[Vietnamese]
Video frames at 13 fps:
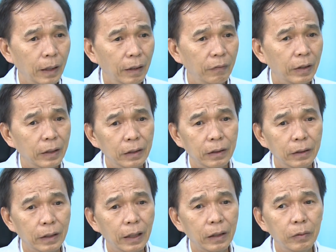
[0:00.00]
Và
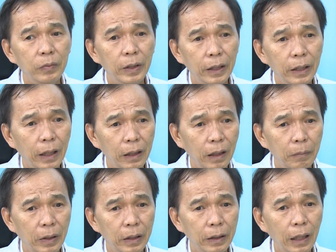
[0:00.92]
người ta cũng ghi nhận là
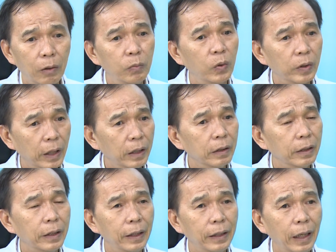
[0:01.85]
bệnh đậu mùa khỉ nó
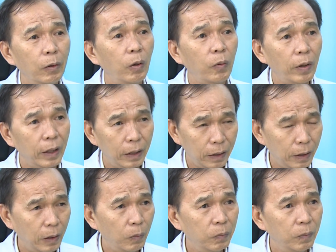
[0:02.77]
có thể lây qua quan hệ
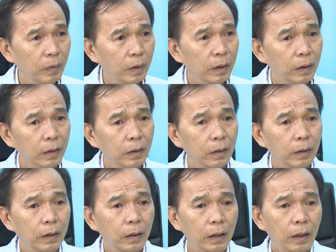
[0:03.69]
tình dục.
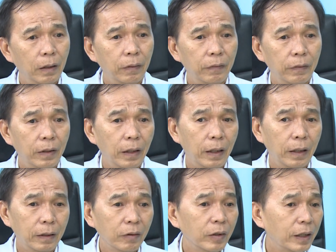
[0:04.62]

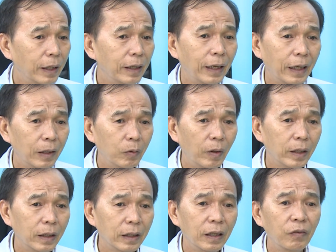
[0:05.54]
Và nó có thể lây qua
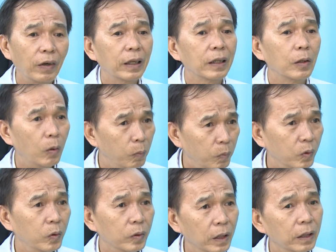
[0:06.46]
những cái vật dụng
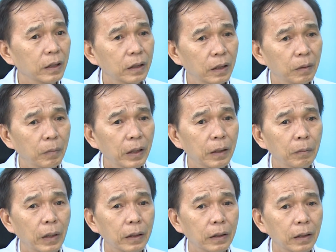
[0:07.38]
của cái người bị
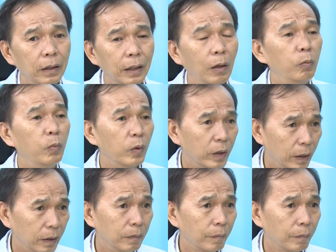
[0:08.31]
bệnh đậu mùa khỉ.